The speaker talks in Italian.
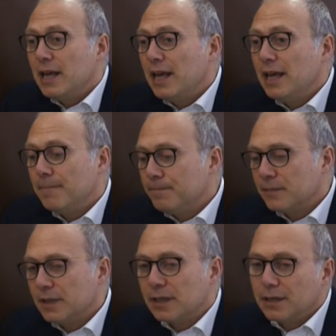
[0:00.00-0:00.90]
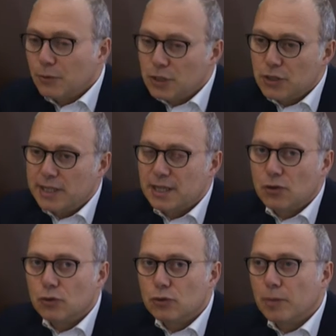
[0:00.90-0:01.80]
E, mh, mm, questo è il
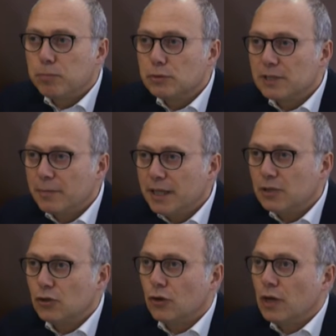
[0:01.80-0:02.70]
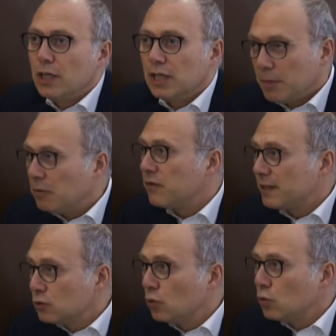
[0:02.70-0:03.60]
secondo appuntamento, ne abbiamo
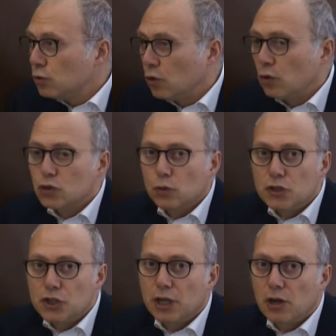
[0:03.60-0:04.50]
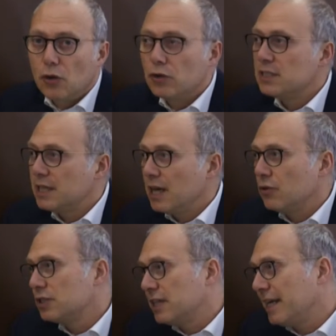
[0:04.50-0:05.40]
fatto uno sul ciclo
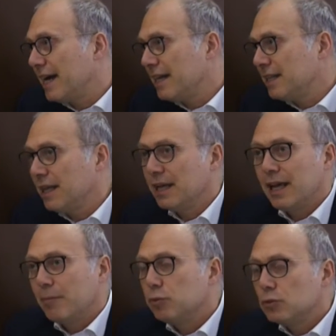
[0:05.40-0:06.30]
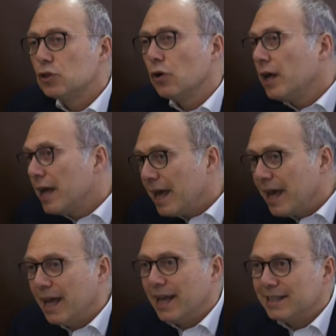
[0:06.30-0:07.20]
0-6 anni che appunto
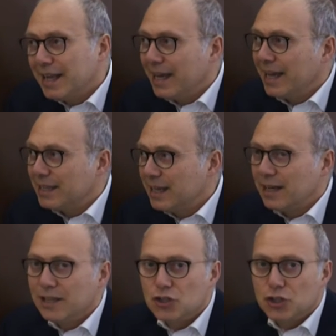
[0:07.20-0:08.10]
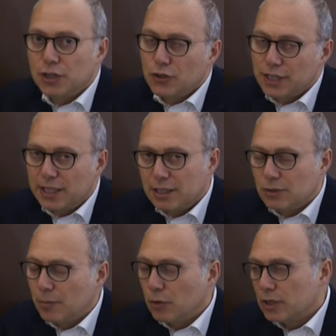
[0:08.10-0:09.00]
è la delega della legge 107
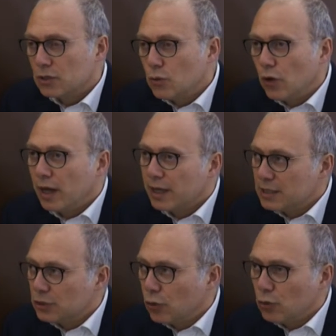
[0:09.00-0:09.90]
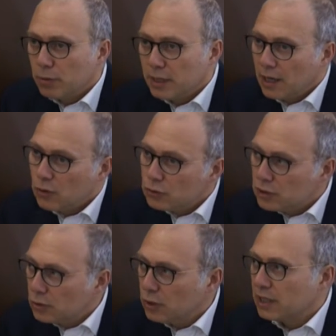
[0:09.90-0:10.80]
sulla buona scuola che si occupa della
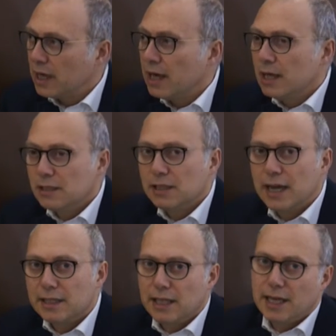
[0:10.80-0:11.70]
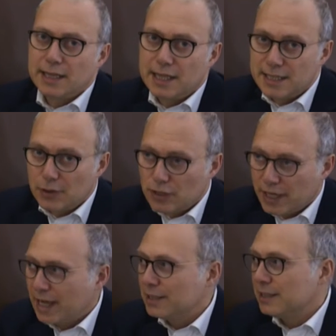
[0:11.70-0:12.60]
continuità didattica da
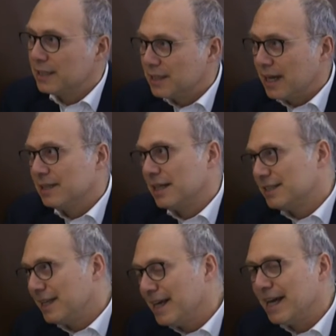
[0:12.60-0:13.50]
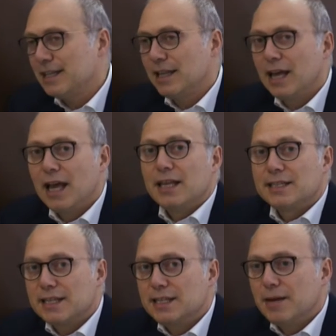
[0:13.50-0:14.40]
0-3 anni, da 3 anni a 6 anni.
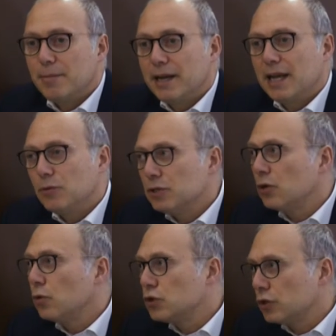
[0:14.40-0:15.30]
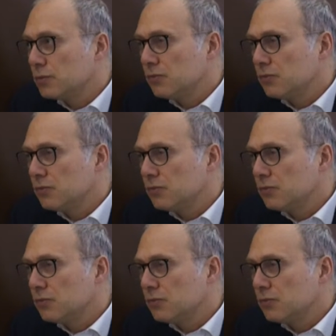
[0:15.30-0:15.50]
Stasera parliamo di inclusione